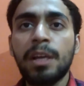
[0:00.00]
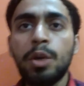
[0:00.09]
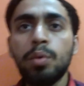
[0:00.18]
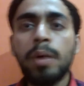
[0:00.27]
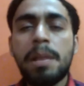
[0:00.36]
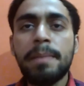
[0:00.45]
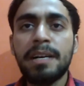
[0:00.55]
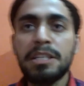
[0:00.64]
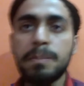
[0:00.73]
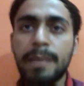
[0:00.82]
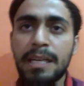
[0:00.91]
यूएन में
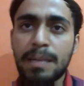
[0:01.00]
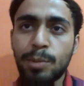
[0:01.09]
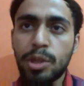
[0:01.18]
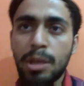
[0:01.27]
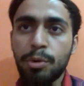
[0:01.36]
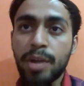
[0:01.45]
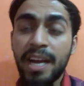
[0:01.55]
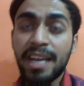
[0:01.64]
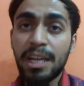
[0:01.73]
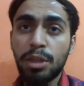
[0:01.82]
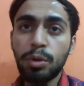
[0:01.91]
कश्मीर का मुद्दा
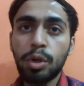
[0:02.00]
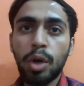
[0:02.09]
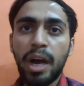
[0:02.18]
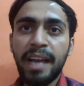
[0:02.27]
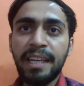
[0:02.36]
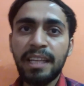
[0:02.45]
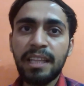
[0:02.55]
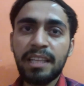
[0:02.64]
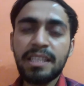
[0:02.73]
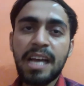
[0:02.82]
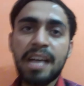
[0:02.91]
उठाएंगे तो उनको आईना
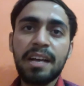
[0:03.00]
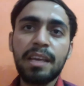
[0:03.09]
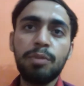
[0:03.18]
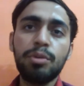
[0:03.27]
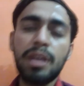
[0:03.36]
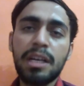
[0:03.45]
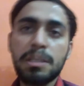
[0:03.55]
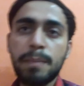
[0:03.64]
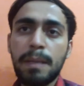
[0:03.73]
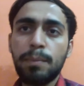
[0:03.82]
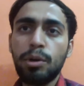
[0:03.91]
दिख जाएगा कि उनकी
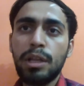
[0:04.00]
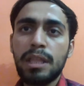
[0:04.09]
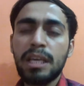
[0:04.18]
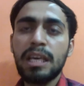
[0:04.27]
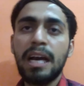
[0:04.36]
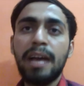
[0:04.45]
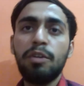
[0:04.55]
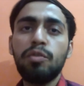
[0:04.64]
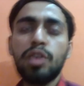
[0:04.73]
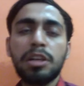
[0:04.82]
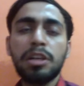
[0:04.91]
कश्मीर पॉलिसी क्या है
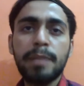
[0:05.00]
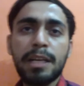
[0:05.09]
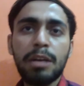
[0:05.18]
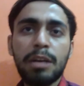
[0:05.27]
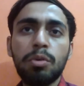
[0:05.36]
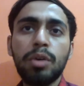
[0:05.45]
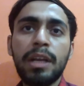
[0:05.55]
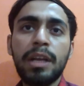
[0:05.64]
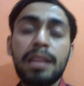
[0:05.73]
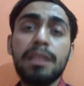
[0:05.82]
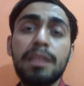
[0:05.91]
और वो कश्मीर के लोगों के
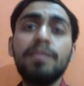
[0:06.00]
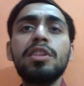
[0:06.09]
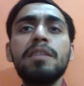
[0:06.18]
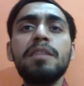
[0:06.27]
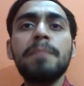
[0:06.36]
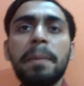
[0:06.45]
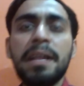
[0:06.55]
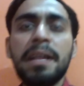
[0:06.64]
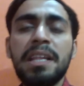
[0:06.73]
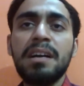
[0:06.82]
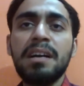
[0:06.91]
लिए सिर्फ और सिर्फ
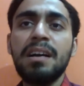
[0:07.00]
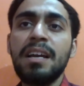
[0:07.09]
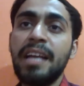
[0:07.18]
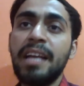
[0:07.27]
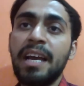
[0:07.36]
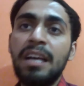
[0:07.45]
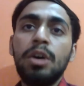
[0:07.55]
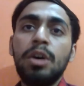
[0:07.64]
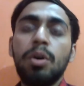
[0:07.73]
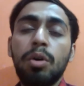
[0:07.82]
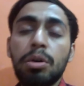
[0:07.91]
बर्बादी का कारण है
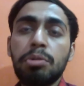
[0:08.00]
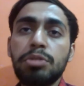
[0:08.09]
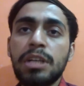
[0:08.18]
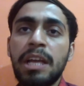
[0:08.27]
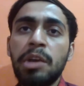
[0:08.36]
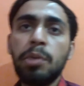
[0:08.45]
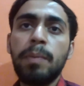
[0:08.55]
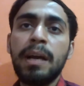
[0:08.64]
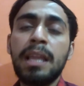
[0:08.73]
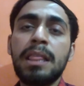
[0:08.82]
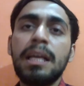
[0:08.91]
और कुछ नहीं और
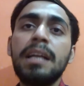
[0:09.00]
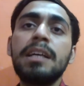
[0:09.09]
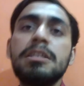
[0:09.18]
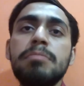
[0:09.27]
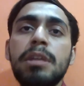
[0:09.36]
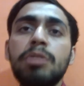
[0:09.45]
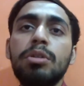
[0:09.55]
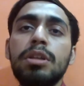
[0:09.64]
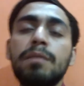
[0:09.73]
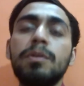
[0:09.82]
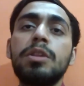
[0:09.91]
पाकिस्तान कश्मीर को
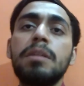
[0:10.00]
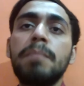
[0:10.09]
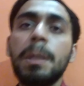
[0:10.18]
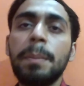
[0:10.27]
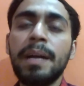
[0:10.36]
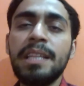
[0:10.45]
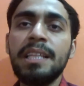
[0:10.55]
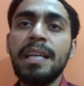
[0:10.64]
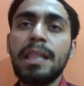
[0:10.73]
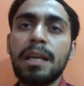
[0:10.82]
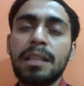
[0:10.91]
सिर्फ और सिर्फ बर्बादी
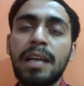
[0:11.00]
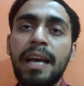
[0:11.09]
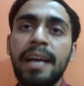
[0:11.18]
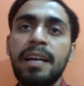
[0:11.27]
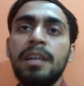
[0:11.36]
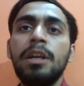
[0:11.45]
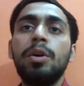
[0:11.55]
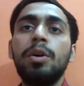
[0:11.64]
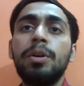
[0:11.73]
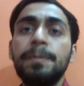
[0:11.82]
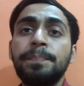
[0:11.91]
दे सकता है
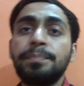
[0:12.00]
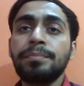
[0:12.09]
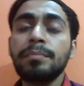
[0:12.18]
और